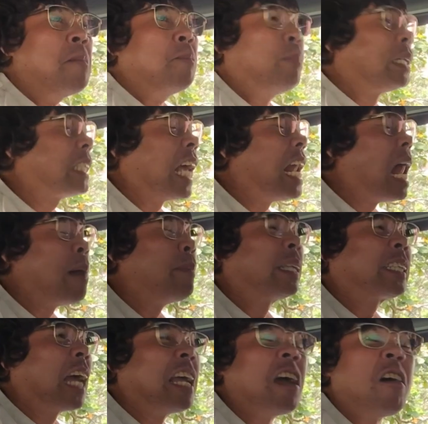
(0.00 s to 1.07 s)
Pasalamat
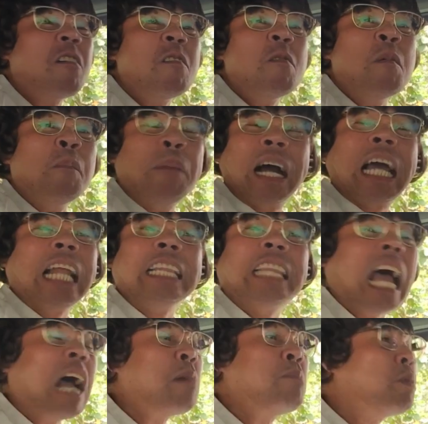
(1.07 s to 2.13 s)
kayo.
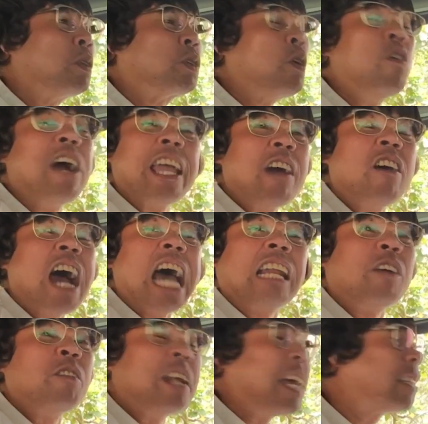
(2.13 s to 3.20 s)
Maganda ang mood ko ngayong
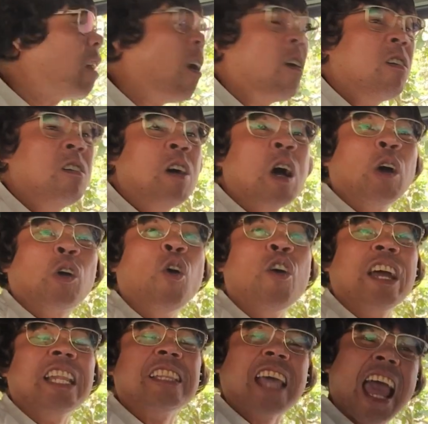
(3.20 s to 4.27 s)
araw na ito. Kung
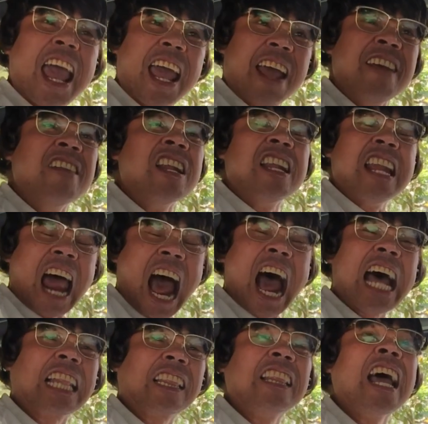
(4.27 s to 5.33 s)
hindi,
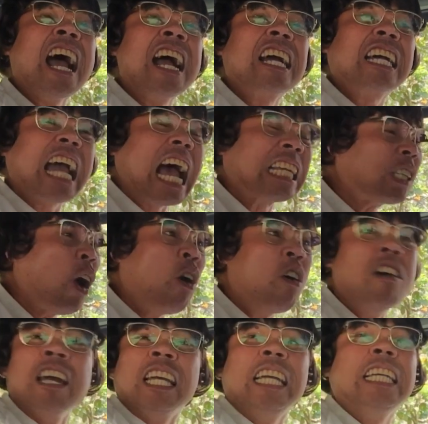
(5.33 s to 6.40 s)
lahat ng kaso,
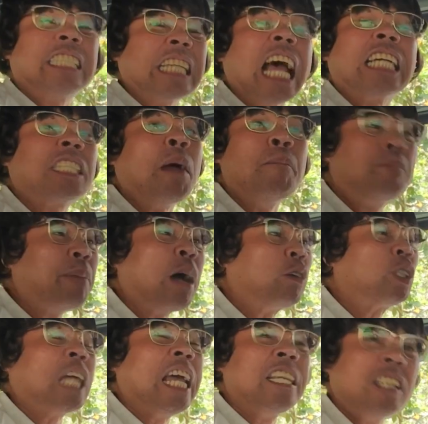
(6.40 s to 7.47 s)
isasampa ko
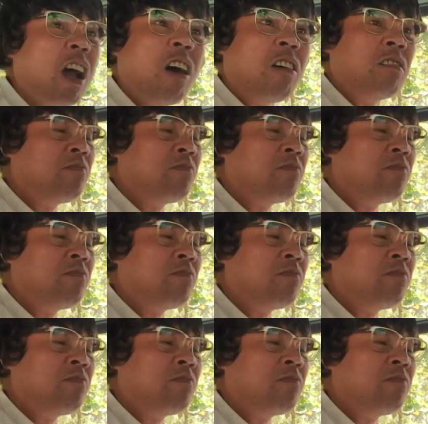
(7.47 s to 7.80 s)
sa inyo.